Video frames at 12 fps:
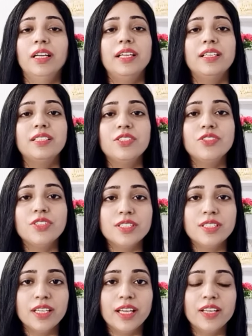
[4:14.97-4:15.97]
ऐसी
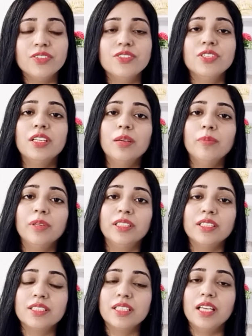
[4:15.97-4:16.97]
चीज़ें हैं जिनकी
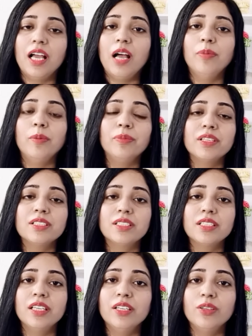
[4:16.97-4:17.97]
मदद से आप अपने
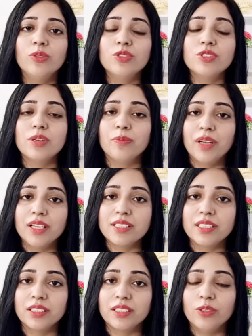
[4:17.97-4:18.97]
स्किन को चमका
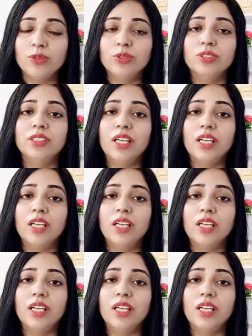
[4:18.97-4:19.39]
सकते हो